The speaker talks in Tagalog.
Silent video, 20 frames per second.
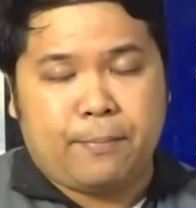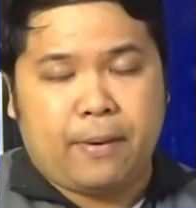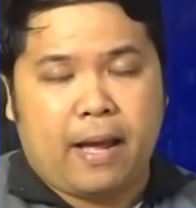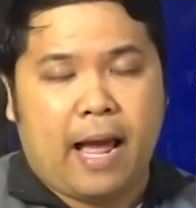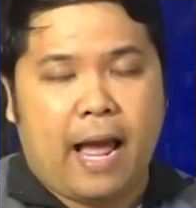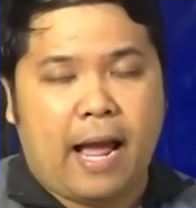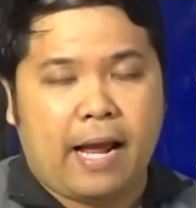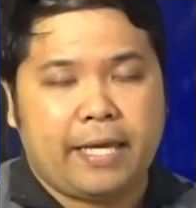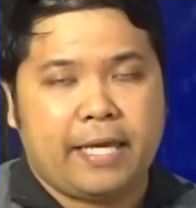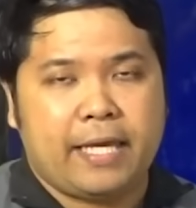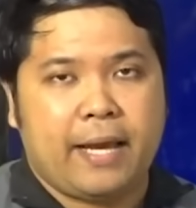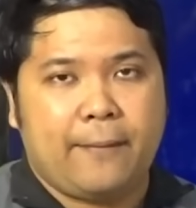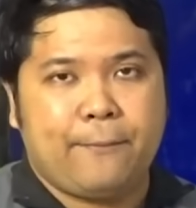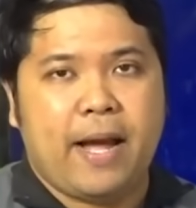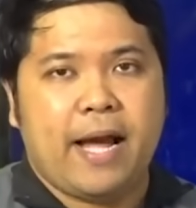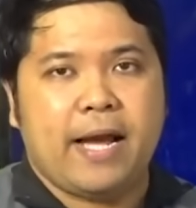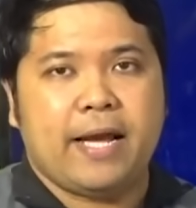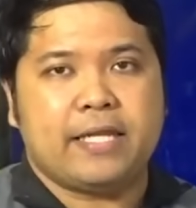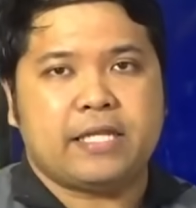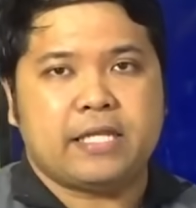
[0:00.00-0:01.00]
hanging
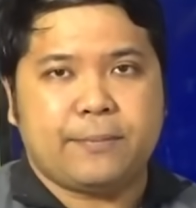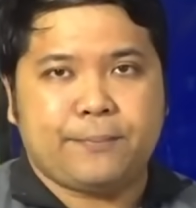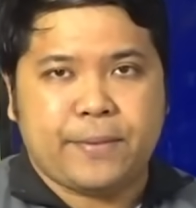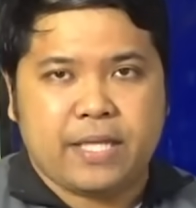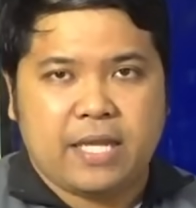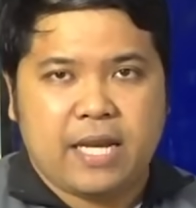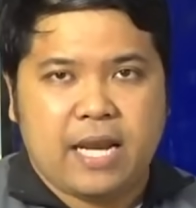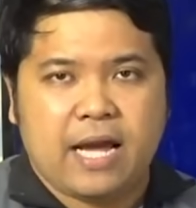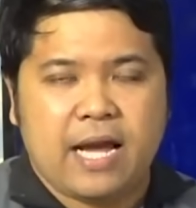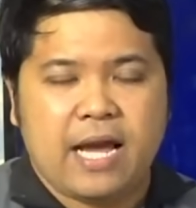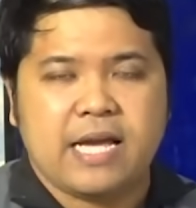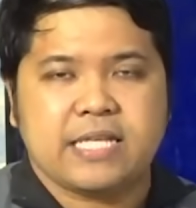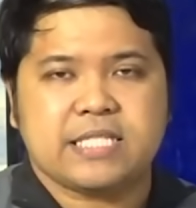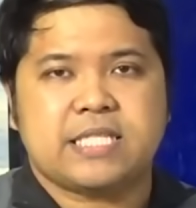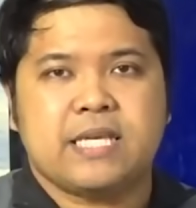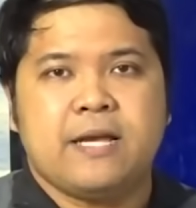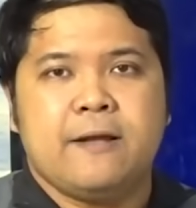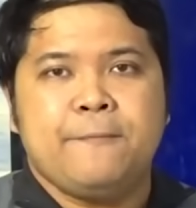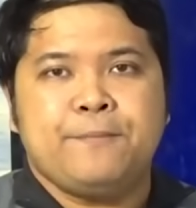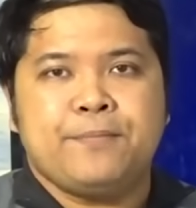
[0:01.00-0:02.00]
habagat na
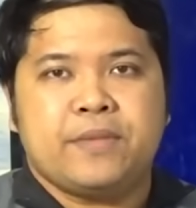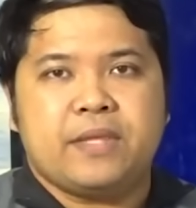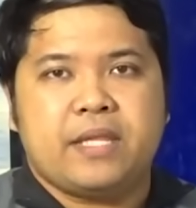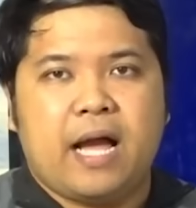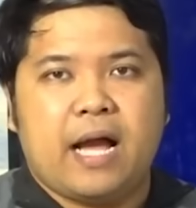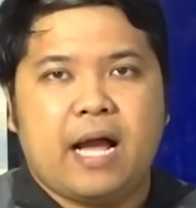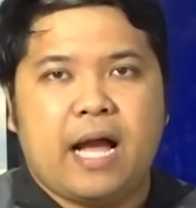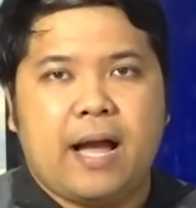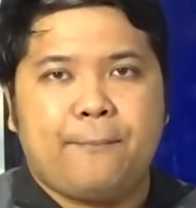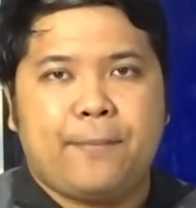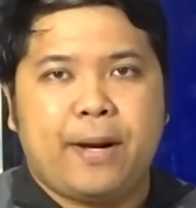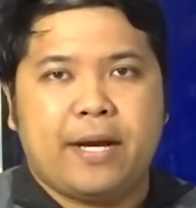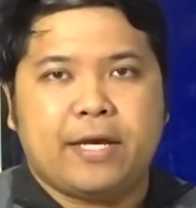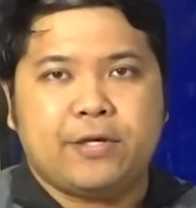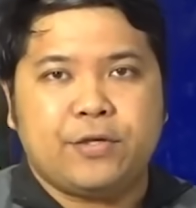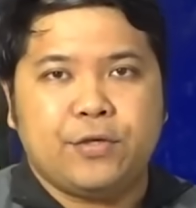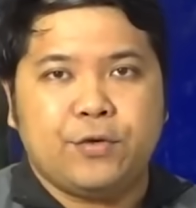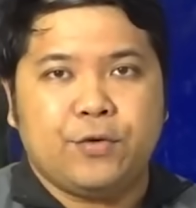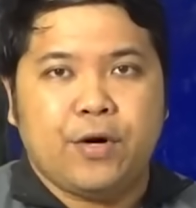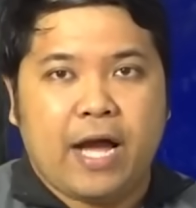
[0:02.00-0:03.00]
pinalakas ng uh,
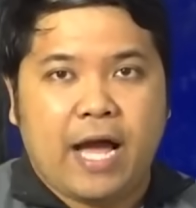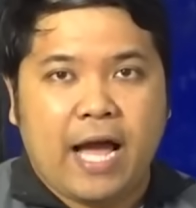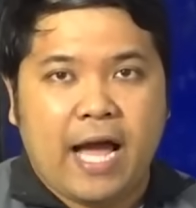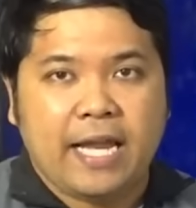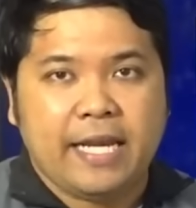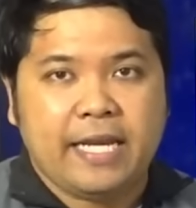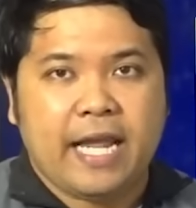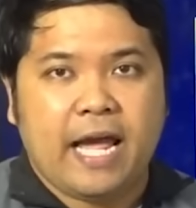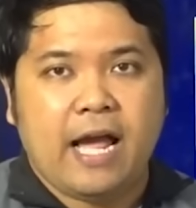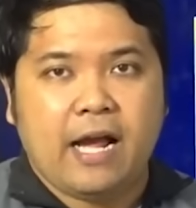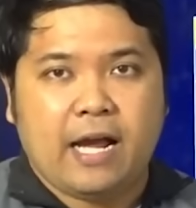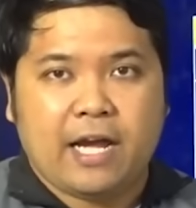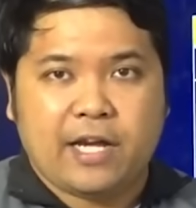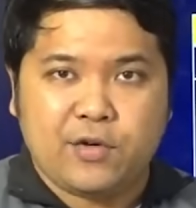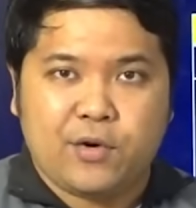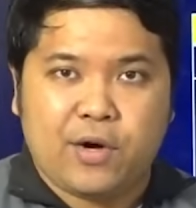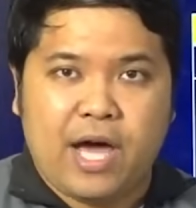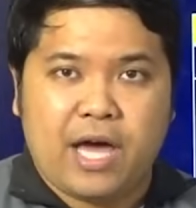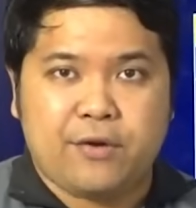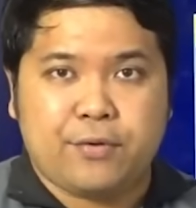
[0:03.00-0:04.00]
bagyong Hana
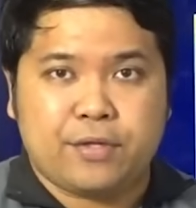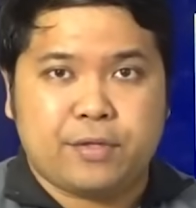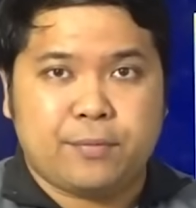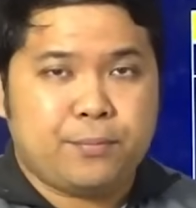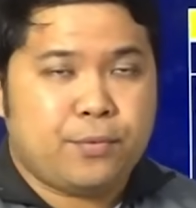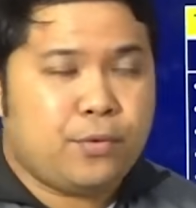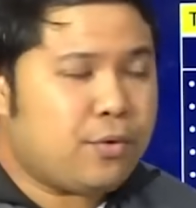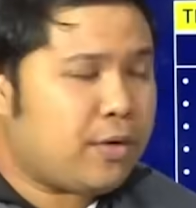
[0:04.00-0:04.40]
ngayong araw at